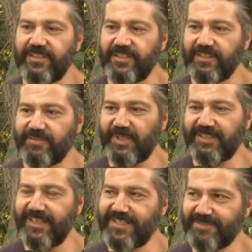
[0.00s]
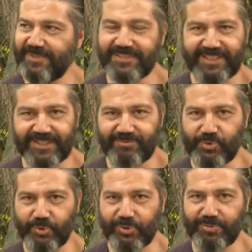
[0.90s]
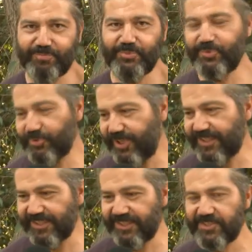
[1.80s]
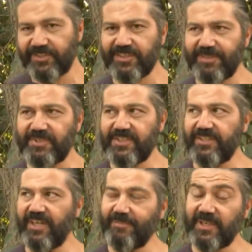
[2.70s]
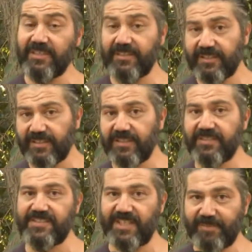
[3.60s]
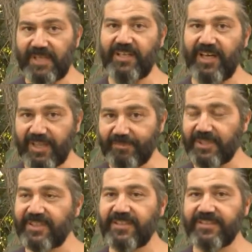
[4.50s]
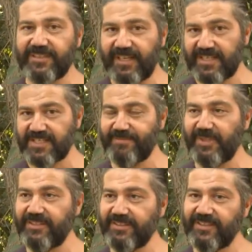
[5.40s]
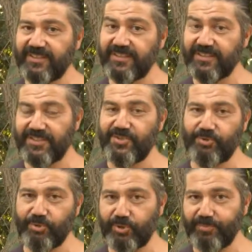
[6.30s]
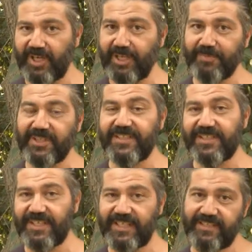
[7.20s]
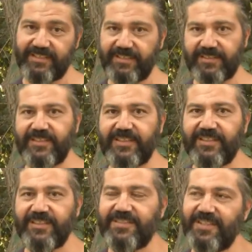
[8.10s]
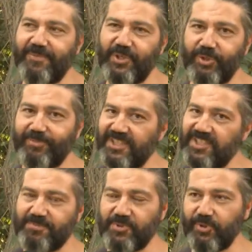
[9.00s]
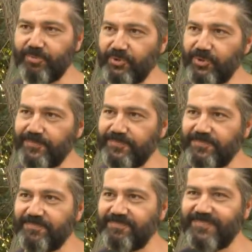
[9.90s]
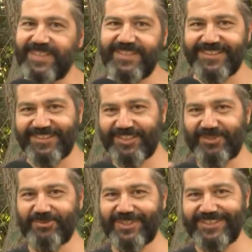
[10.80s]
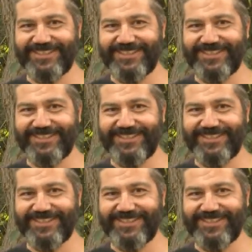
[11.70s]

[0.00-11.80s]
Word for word: E, ben her zaman yardımcı olurum bu tür arkadaşlara tabii ki ama e, temel almalarını her zaman e, istiyorum. Almaları gerekli. Temel olmadan hiçbir şey olmuyor. İyi günler.